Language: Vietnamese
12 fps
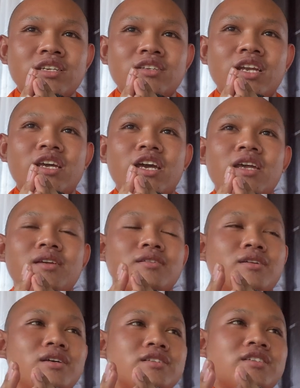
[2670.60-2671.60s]
Thì thấy
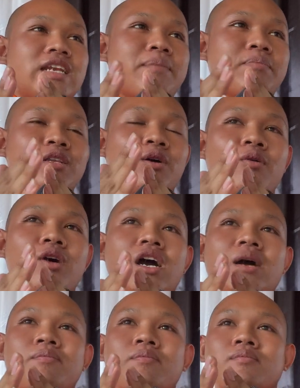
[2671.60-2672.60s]
đạp bà
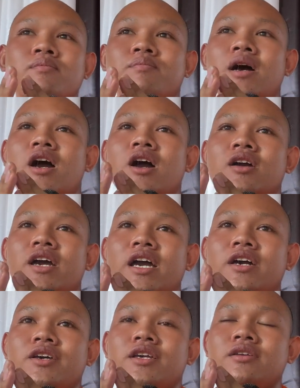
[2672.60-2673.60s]
thoa bà ông
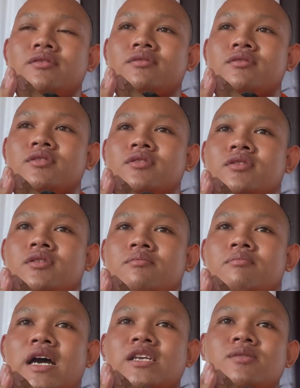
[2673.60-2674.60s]
hơi.
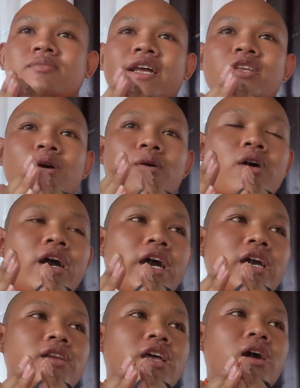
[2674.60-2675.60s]
Bà sẽ bà thoa
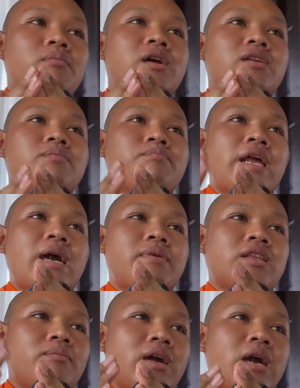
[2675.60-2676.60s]
hơi. Lê ông mình bà
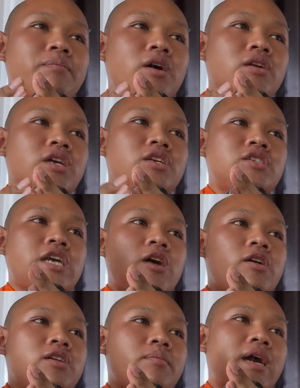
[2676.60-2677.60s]
thoa phó để
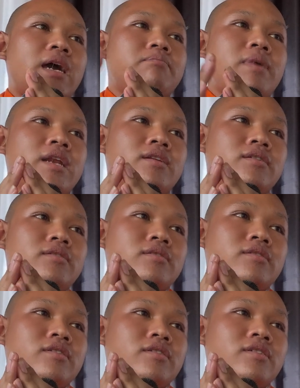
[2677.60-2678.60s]
cho thoa bạc nâng.
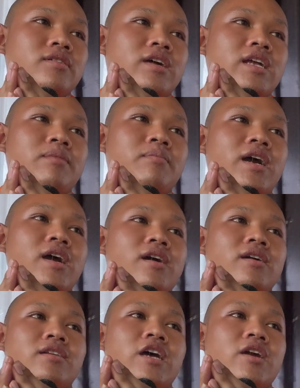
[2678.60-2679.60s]
Thoa
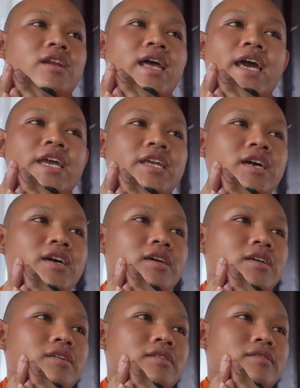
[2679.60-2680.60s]
cả đài nhá.
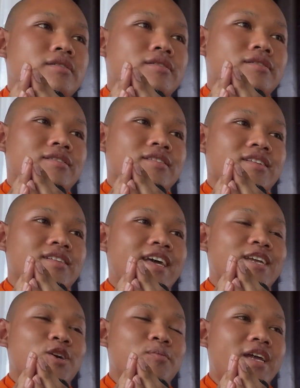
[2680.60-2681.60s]

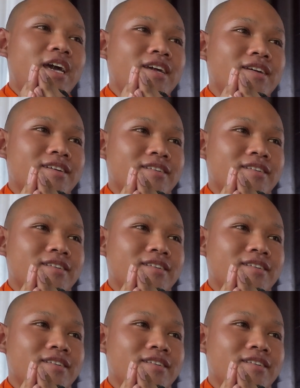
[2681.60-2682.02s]
Nà nhầm nè.